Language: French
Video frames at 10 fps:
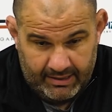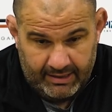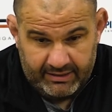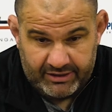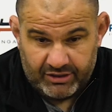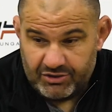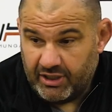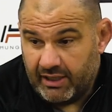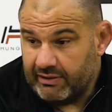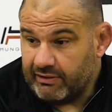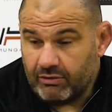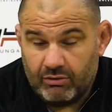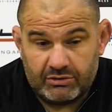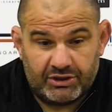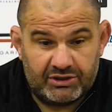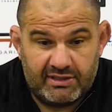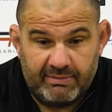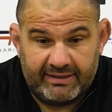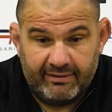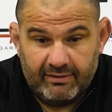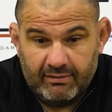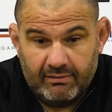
été changée, elle a été encore changée ce matin,